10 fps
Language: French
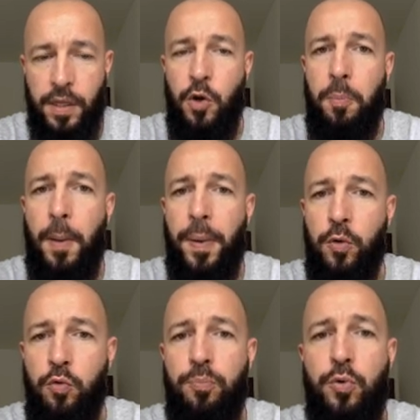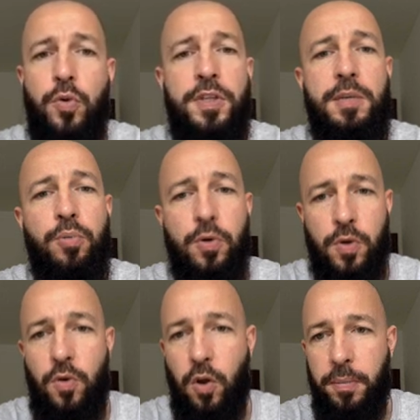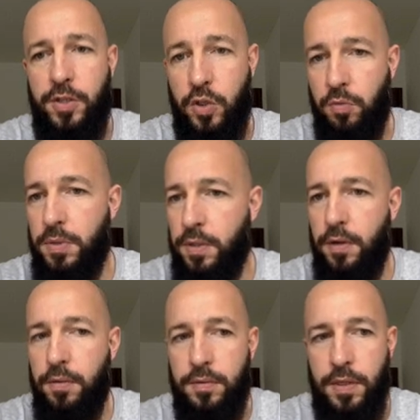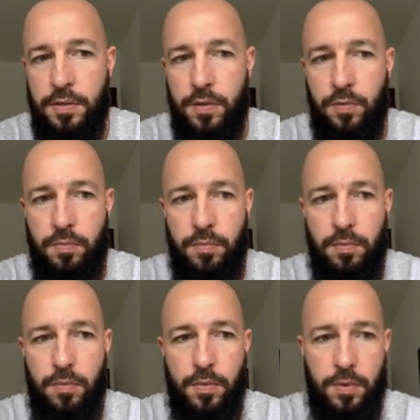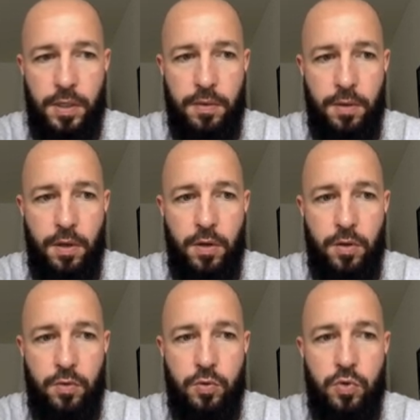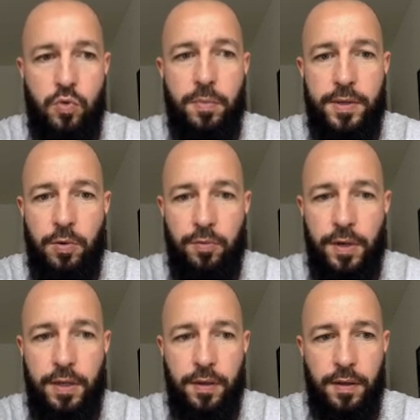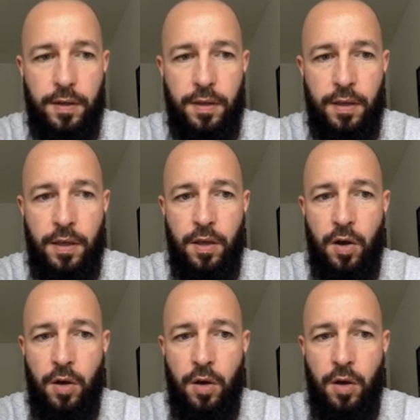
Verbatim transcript: qui n'ont pas perdu plus de 10% de leurs matchs à domicile cette saison. Ok tu soumets ce filtre et